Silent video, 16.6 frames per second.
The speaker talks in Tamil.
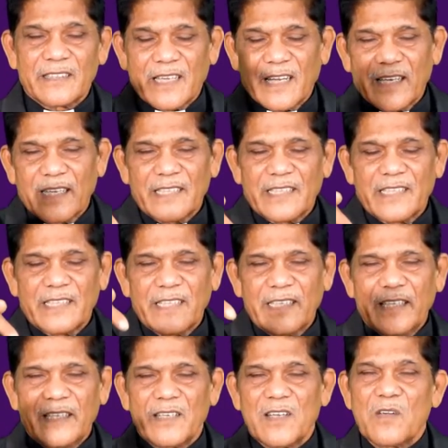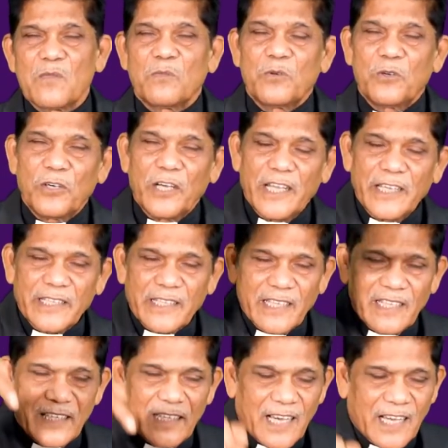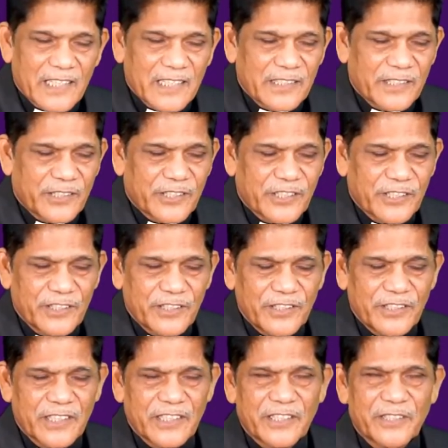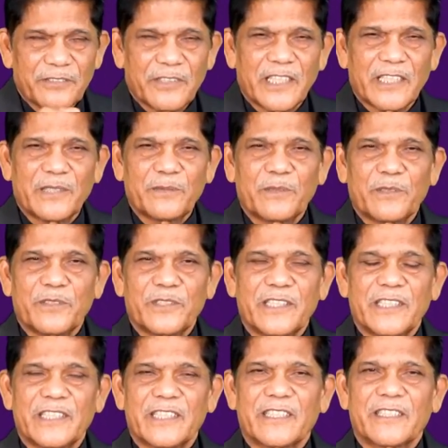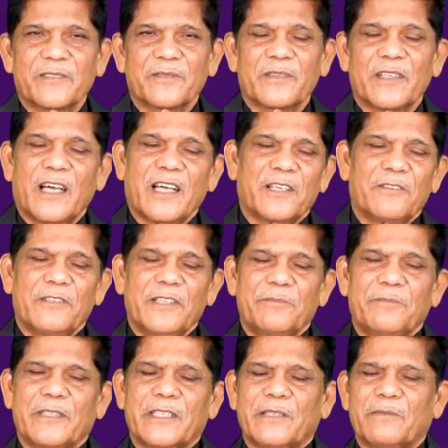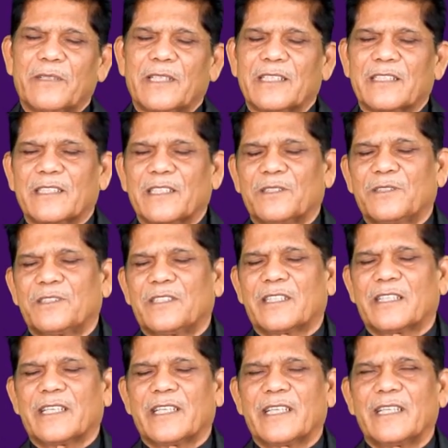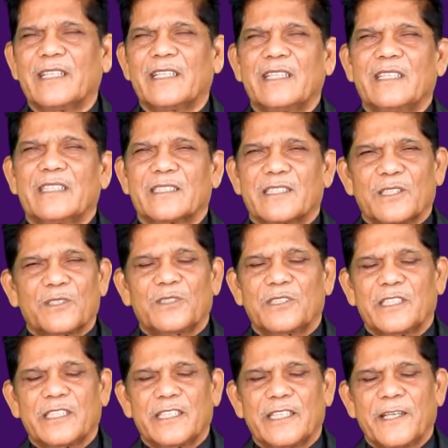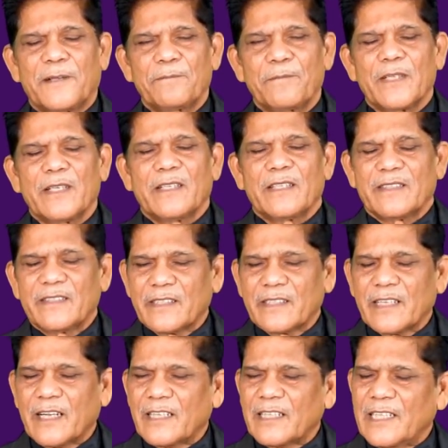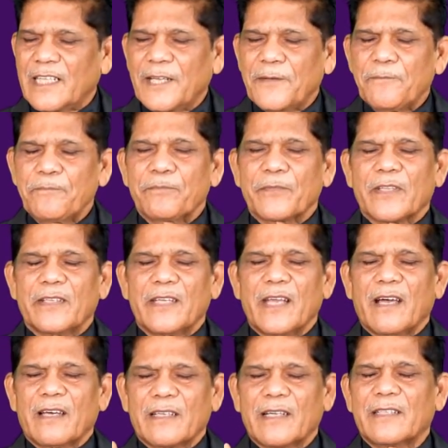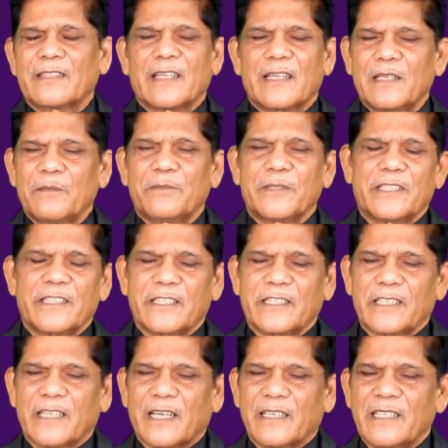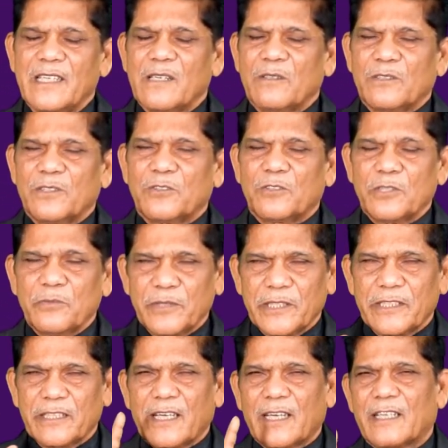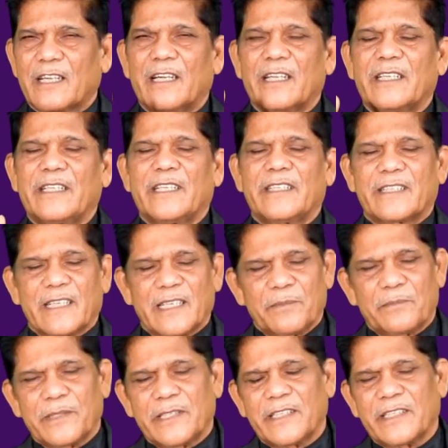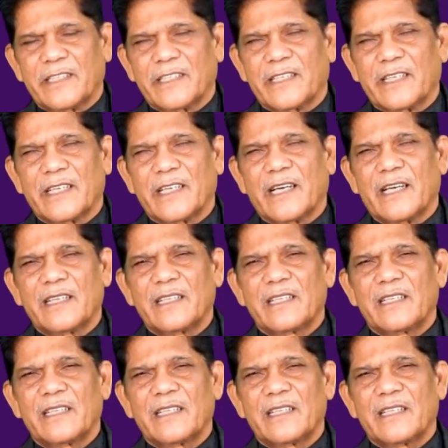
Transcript: தலைக்கு கல்லாயிற்று என்று வேதம் கூறி ஆகவே பிரியமான சகோதரனே சகோதரியே இந்த நாளிலே நீ யாரால் தள்ளப்பட்டிருக்கிறாய் உன் குடும்பத்தினாரால் நீ தள்ளப்பட்டிருக்கிறாயா